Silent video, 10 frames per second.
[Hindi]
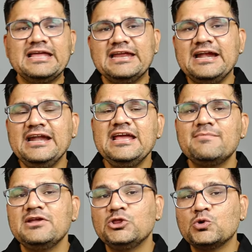लेकिन इंडिया
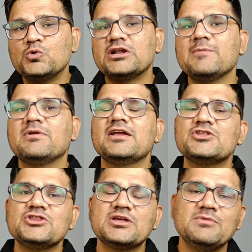में दो टाइप की
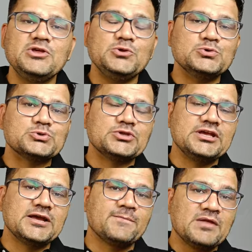किचन चिमनी यूज़
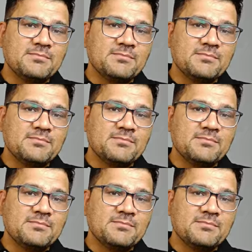होती हैं